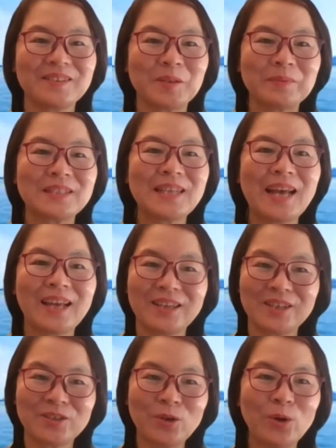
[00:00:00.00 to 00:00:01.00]
我们在
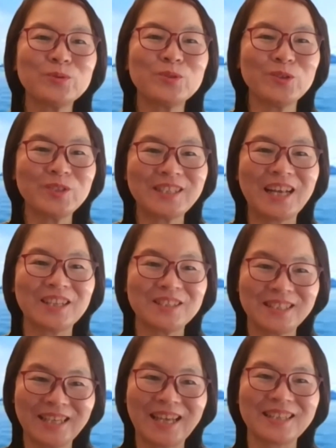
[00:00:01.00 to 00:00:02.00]
空中相
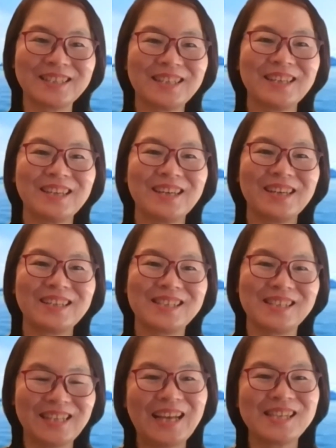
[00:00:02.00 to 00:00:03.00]
见，
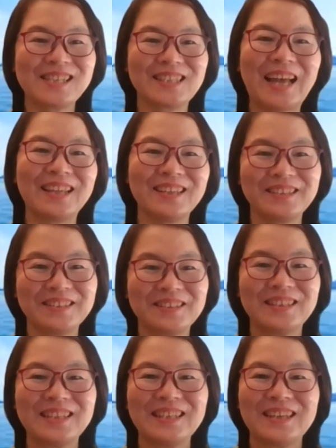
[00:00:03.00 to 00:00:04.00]
实在是感恩